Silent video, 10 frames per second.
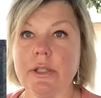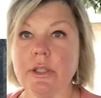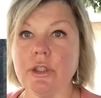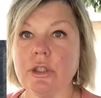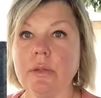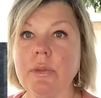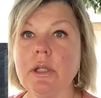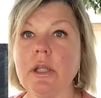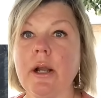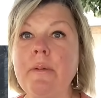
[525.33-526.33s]
достаточно
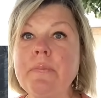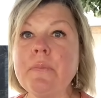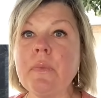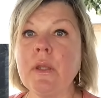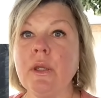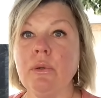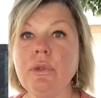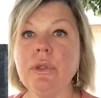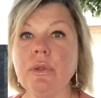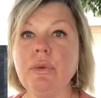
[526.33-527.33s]
мирно, и
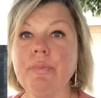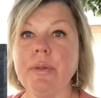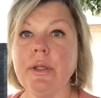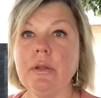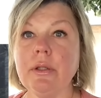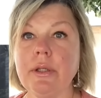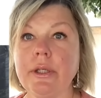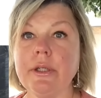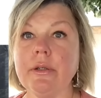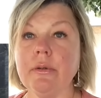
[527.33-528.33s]
он ее убил,
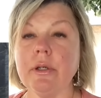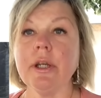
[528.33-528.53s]
и